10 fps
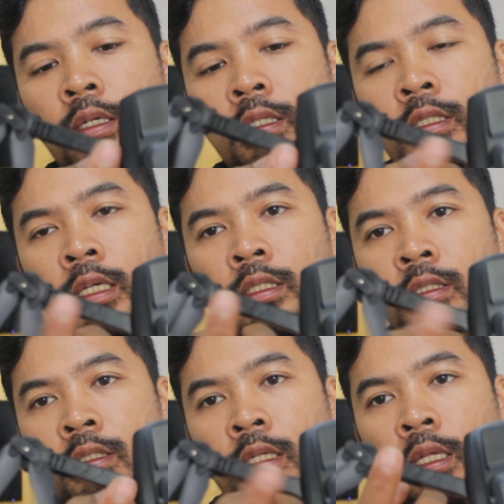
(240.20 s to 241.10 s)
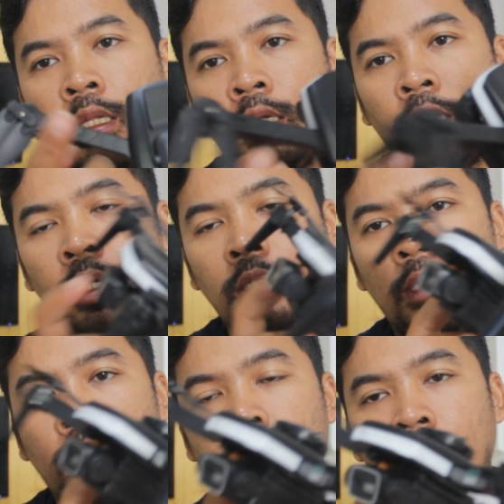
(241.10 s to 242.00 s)
desain sendiri ya
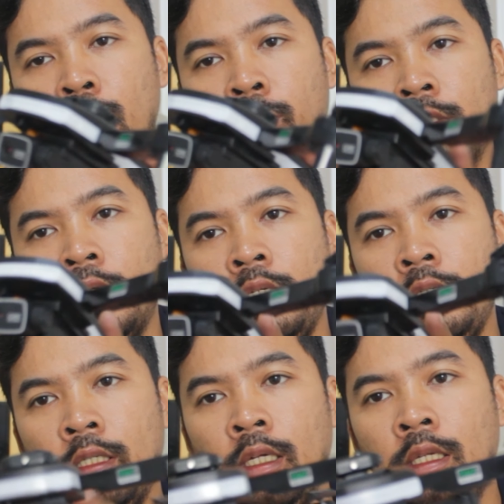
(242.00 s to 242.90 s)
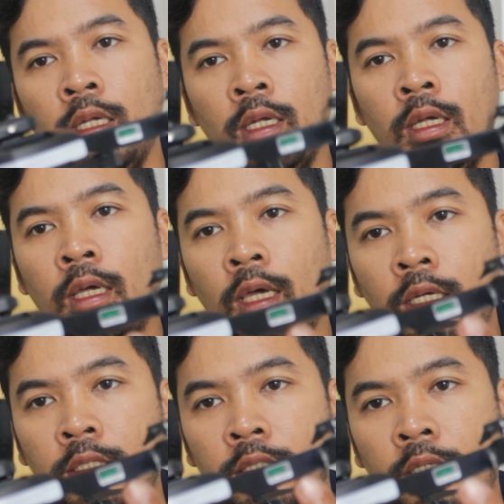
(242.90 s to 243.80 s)
desain 100% desain
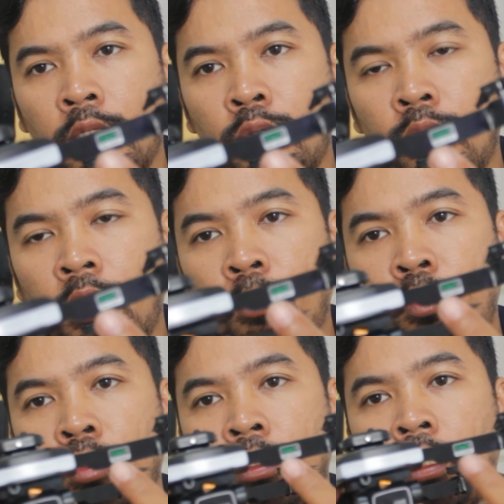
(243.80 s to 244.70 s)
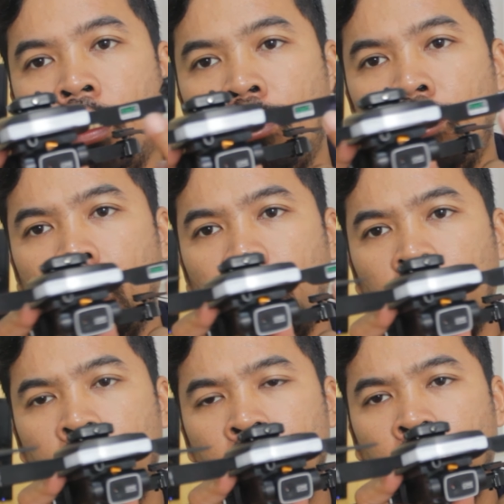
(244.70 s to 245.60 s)
S160 sini ada tulisan
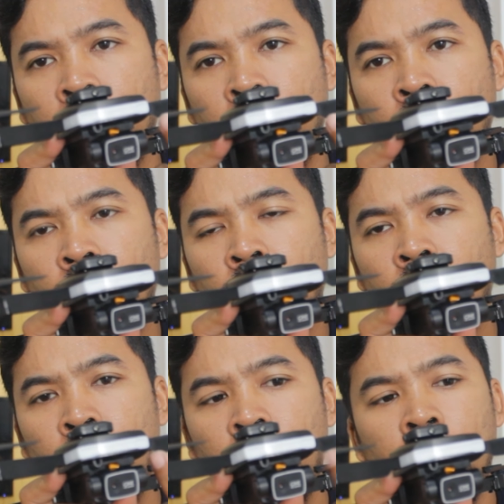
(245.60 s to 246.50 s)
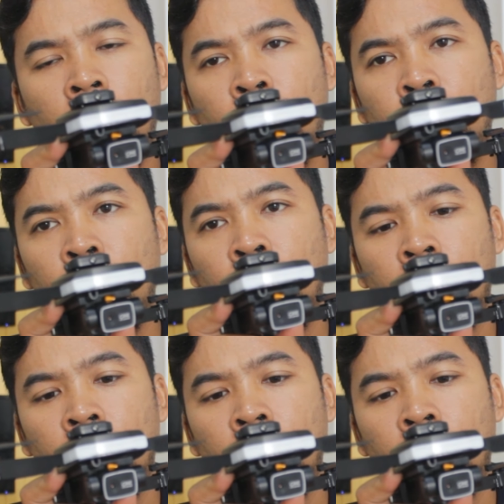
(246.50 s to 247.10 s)
S160